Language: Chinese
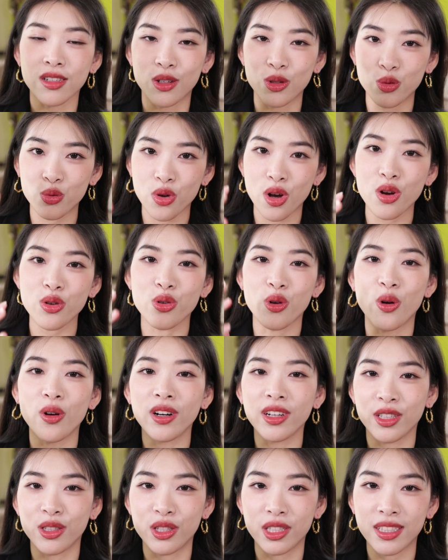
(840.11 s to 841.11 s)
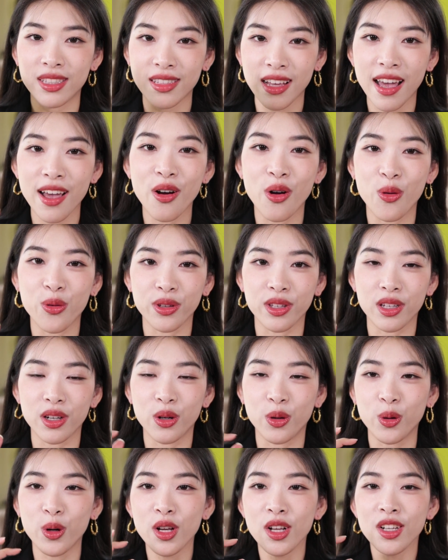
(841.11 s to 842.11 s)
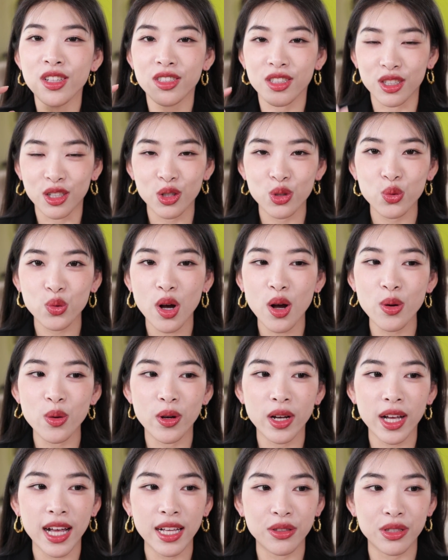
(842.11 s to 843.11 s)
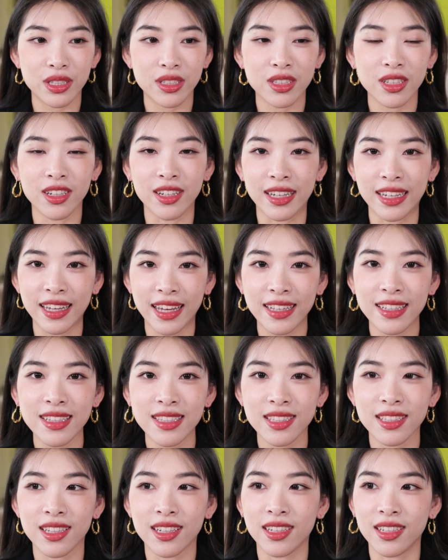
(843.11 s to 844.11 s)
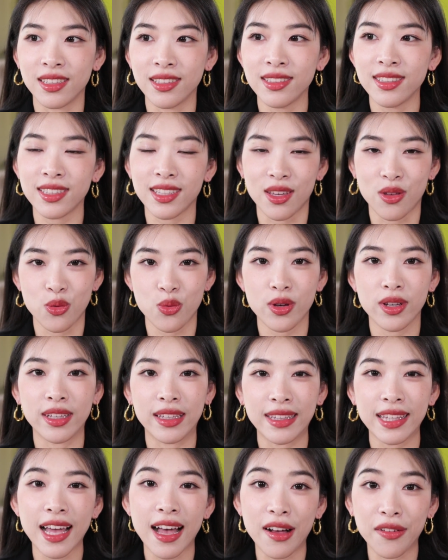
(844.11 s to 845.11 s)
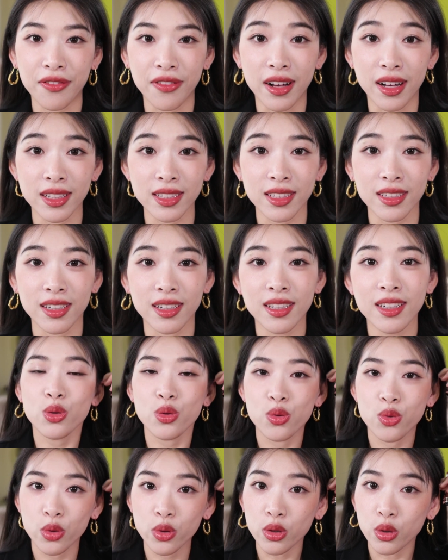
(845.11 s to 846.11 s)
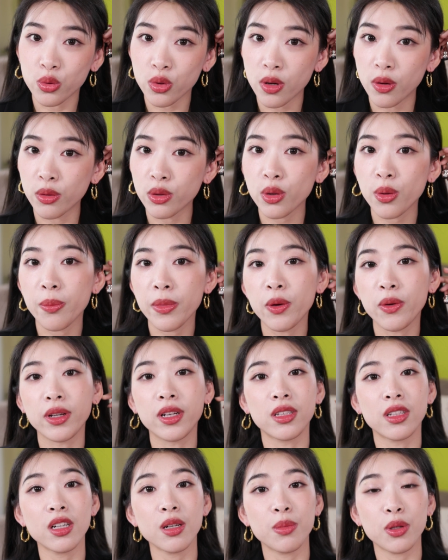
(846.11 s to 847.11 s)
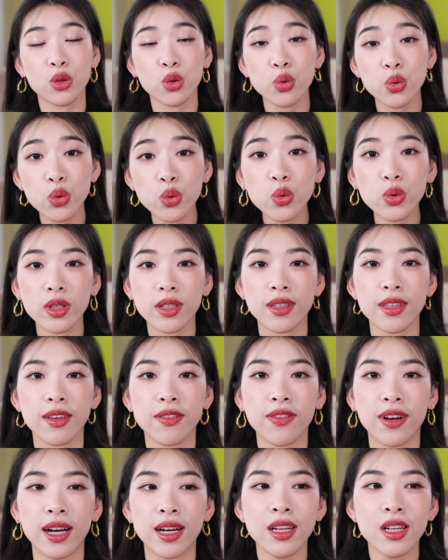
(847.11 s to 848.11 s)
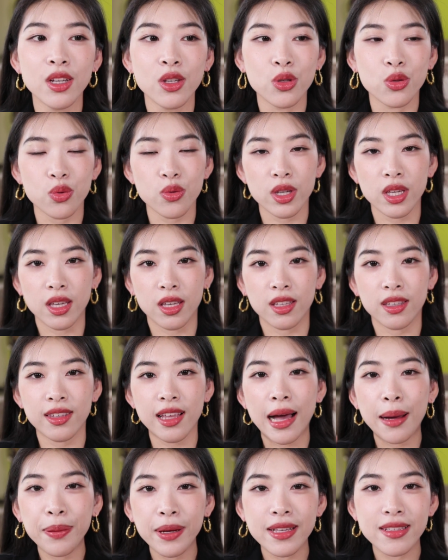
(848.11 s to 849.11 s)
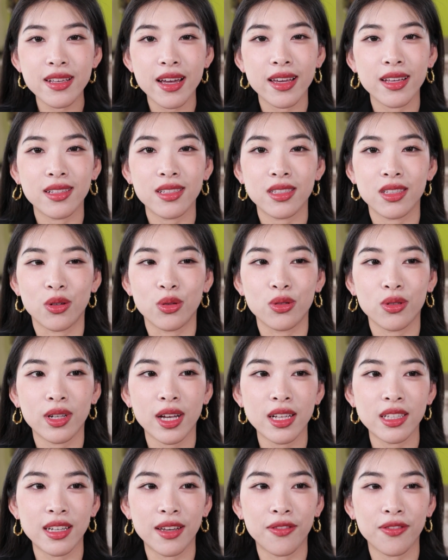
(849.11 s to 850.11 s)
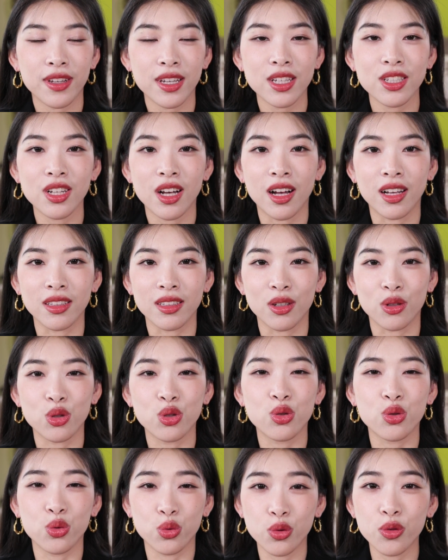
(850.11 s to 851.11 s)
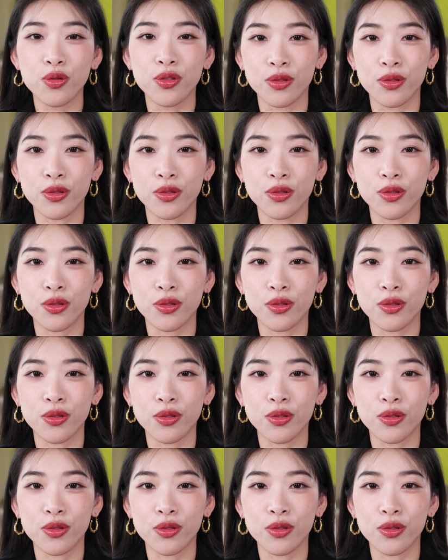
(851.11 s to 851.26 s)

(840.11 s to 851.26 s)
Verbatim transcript: 整个妆容以及腮红以后，整个妆容看起来是很干净、很简约、很大方的，就所有的妆容都没有一个特别突兀的地方，所以搭配在一起我就看起来非常的舒